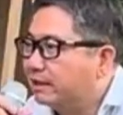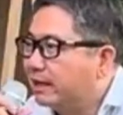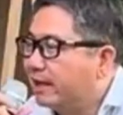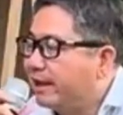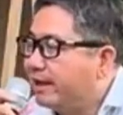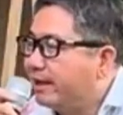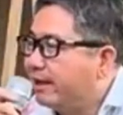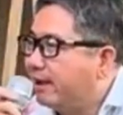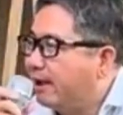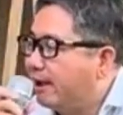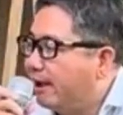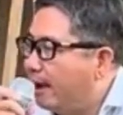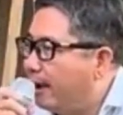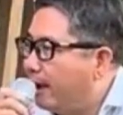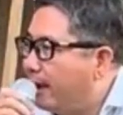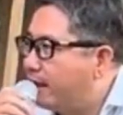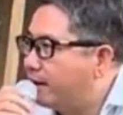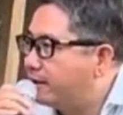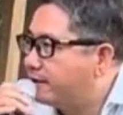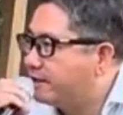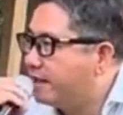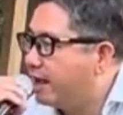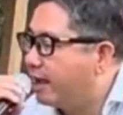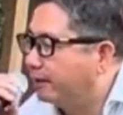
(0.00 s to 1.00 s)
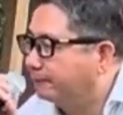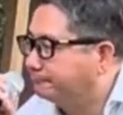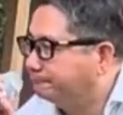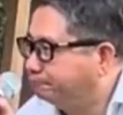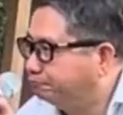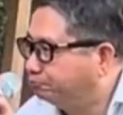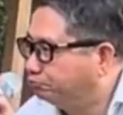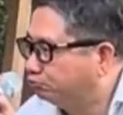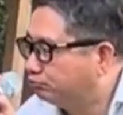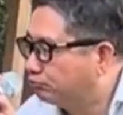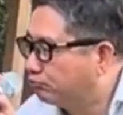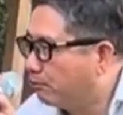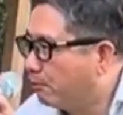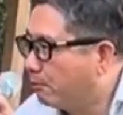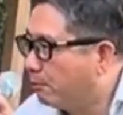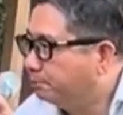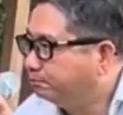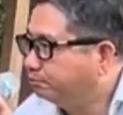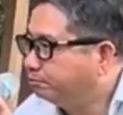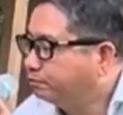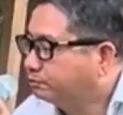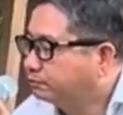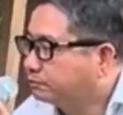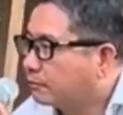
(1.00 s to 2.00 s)
thấy à, dân
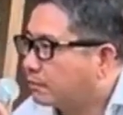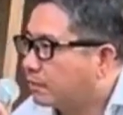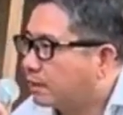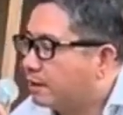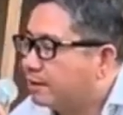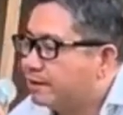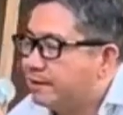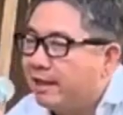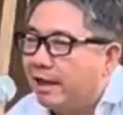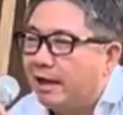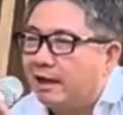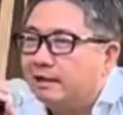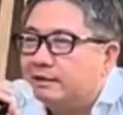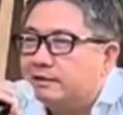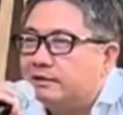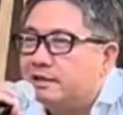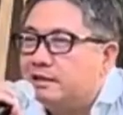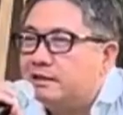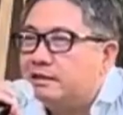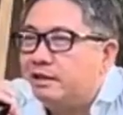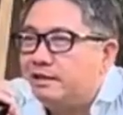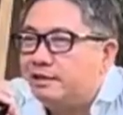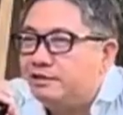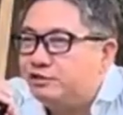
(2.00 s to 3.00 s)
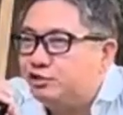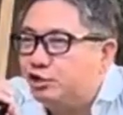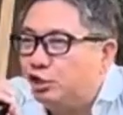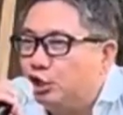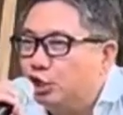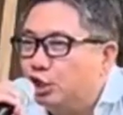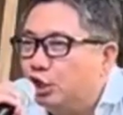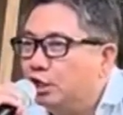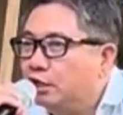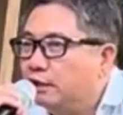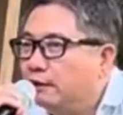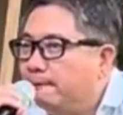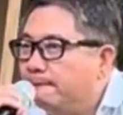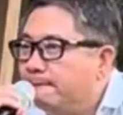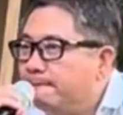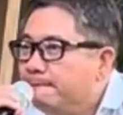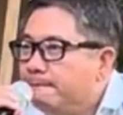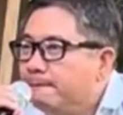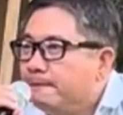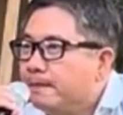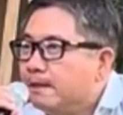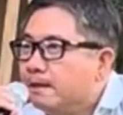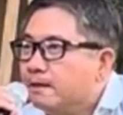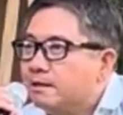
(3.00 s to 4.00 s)
dân với thị trưởng
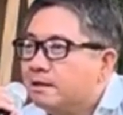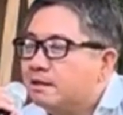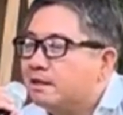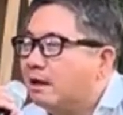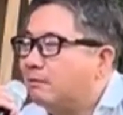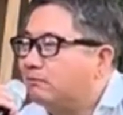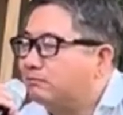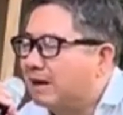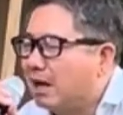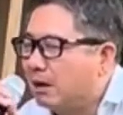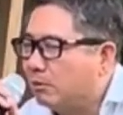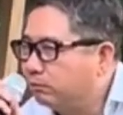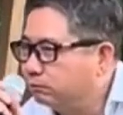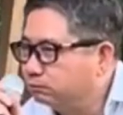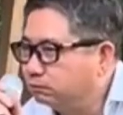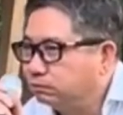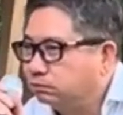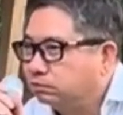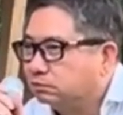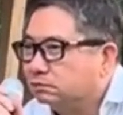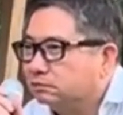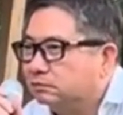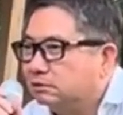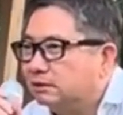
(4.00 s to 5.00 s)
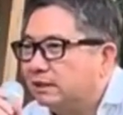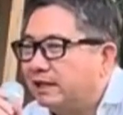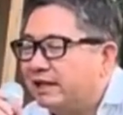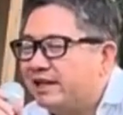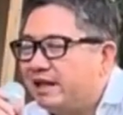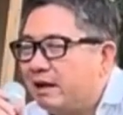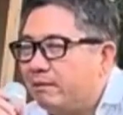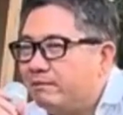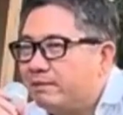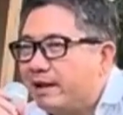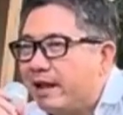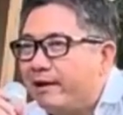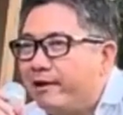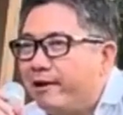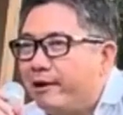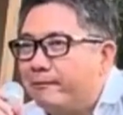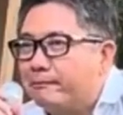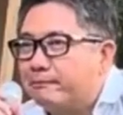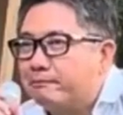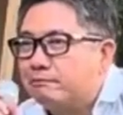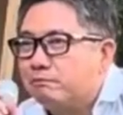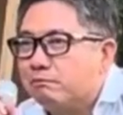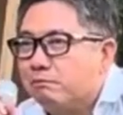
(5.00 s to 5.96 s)
với thống đốc còn thấy giống nhau không